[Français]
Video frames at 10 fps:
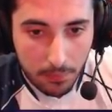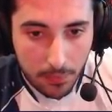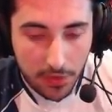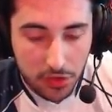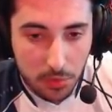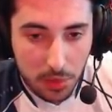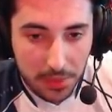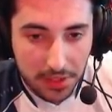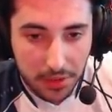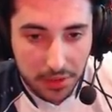Il va sûrement le
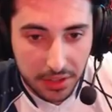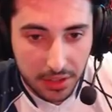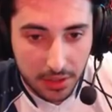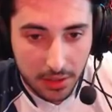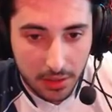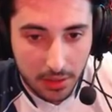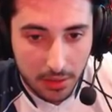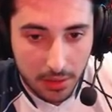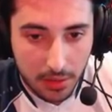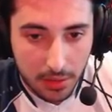mettre ici.
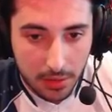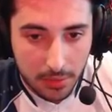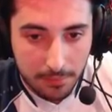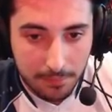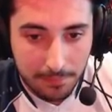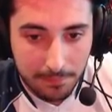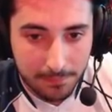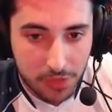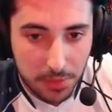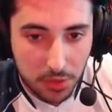Hmm,
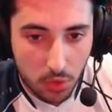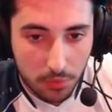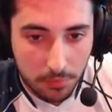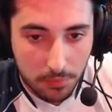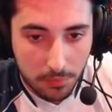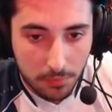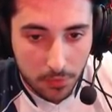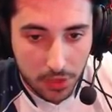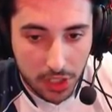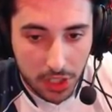je sais pas trop.
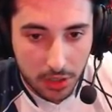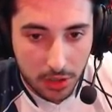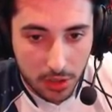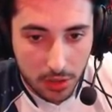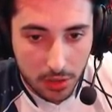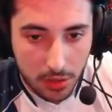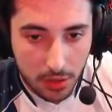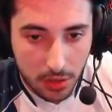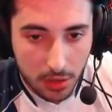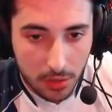Ok,
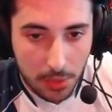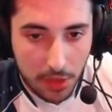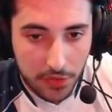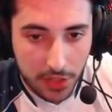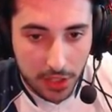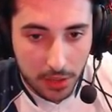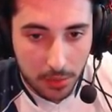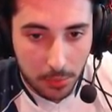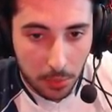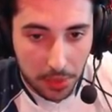Parfait.
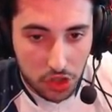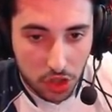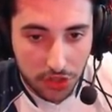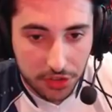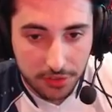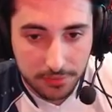Bon pré-shot.